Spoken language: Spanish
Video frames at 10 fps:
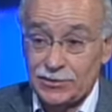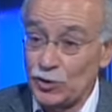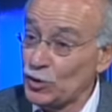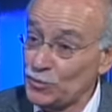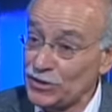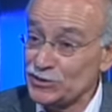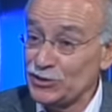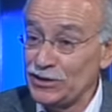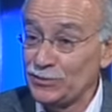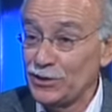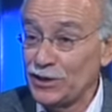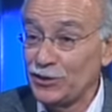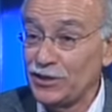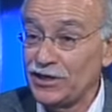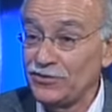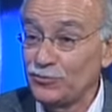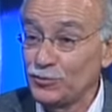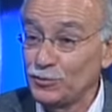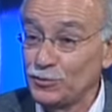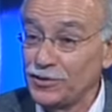no como Nacional y Peñarol en el
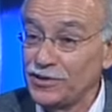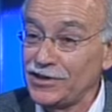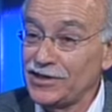fútbol,